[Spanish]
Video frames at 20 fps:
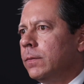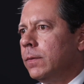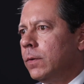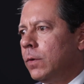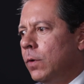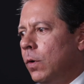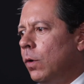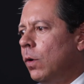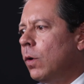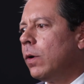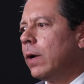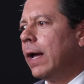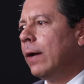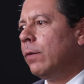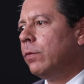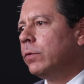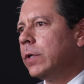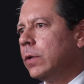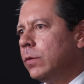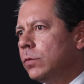coloca en
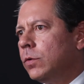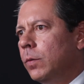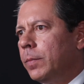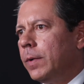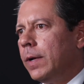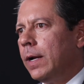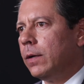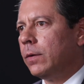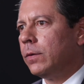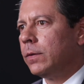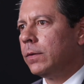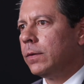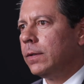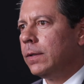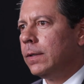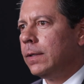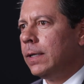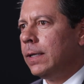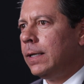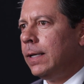un segundo plano
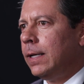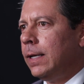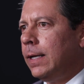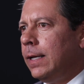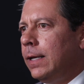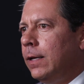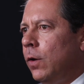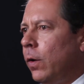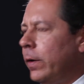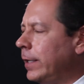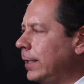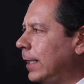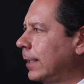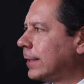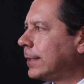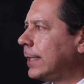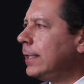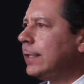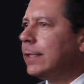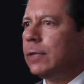los
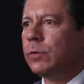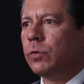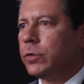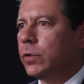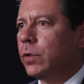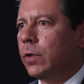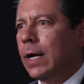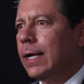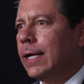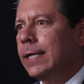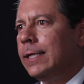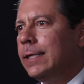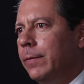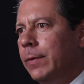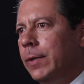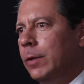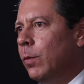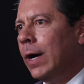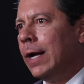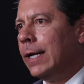intereses institucionales
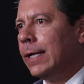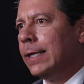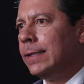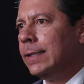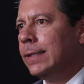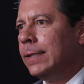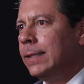individuales